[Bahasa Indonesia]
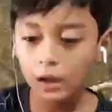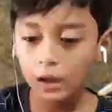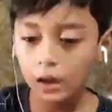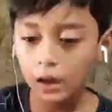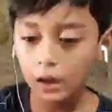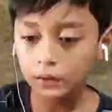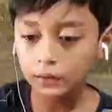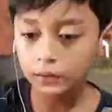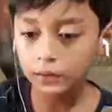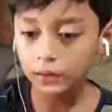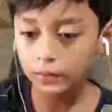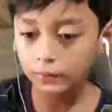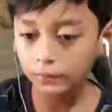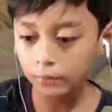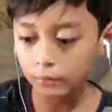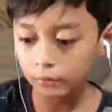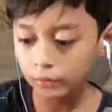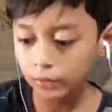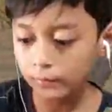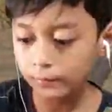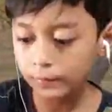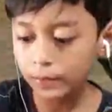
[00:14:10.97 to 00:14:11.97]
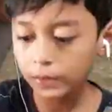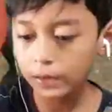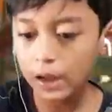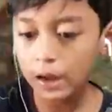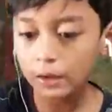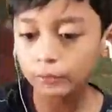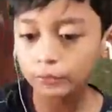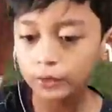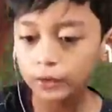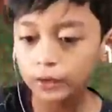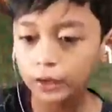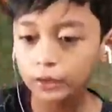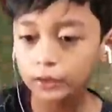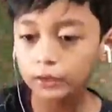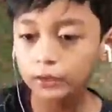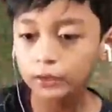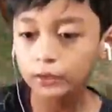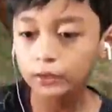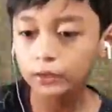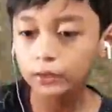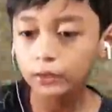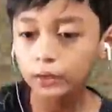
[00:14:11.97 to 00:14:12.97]
dan kita tuang wah
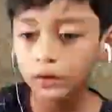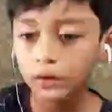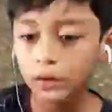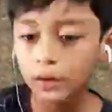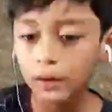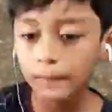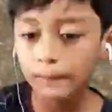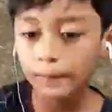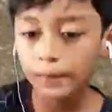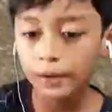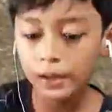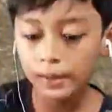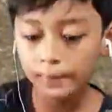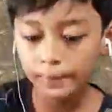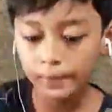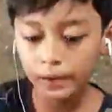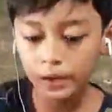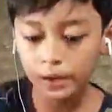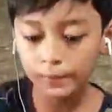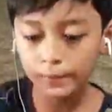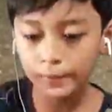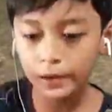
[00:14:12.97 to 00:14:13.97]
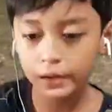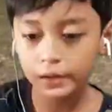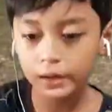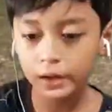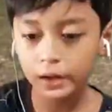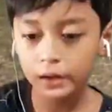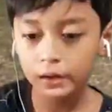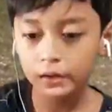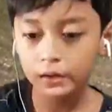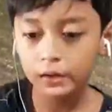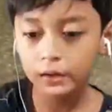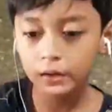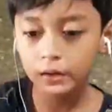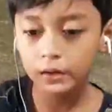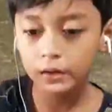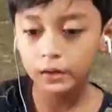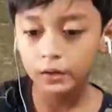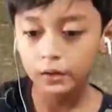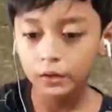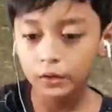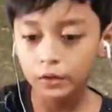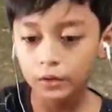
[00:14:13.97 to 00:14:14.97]
ini nih nanti kamu
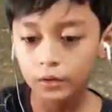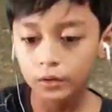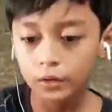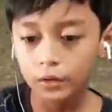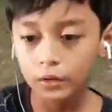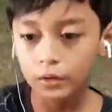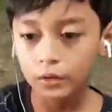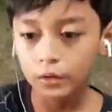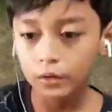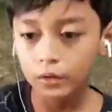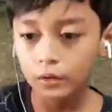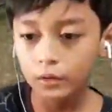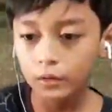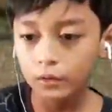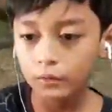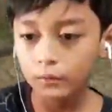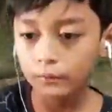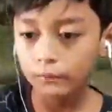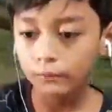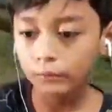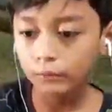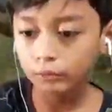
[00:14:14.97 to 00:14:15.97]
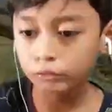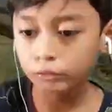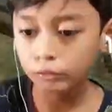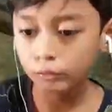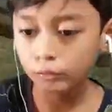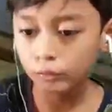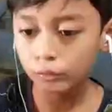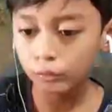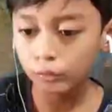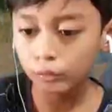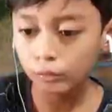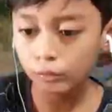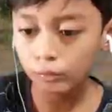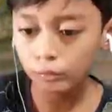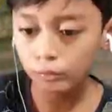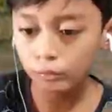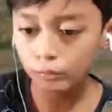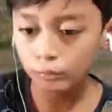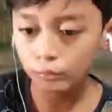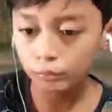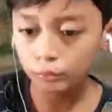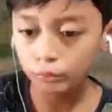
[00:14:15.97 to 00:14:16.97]
tertabrak gimana mbak weh
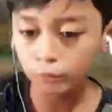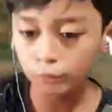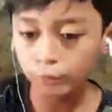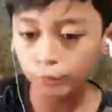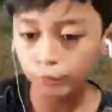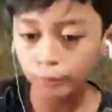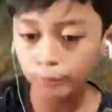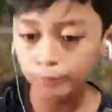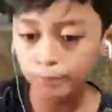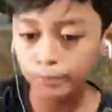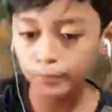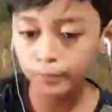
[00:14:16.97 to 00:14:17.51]
semuanya